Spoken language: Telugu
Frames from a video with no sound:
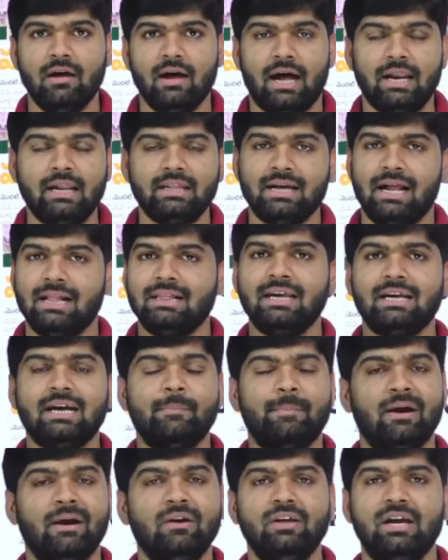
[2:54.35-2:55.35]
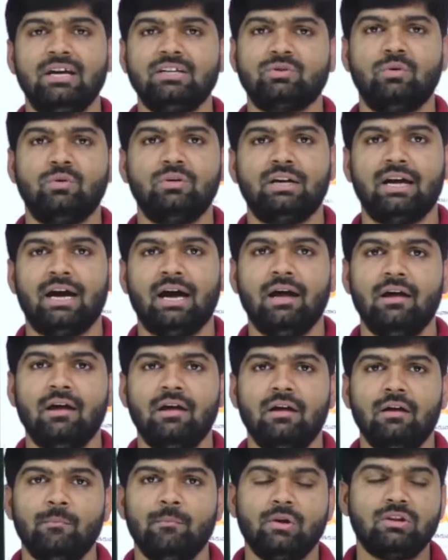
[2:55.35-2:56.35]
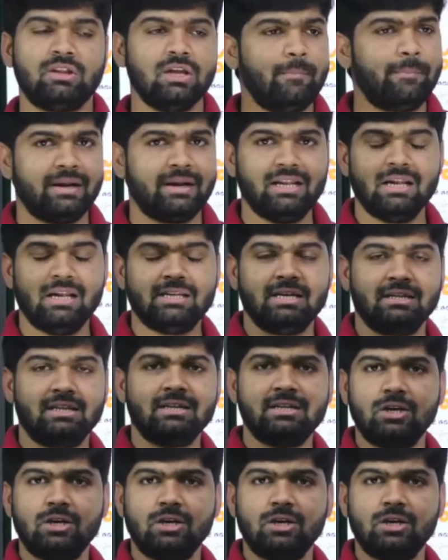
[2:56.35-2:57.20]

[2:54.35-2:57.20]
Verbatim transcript: అని తలతిక్క పనులు చేసుకుంటా మొత్తం ప్రజల చేత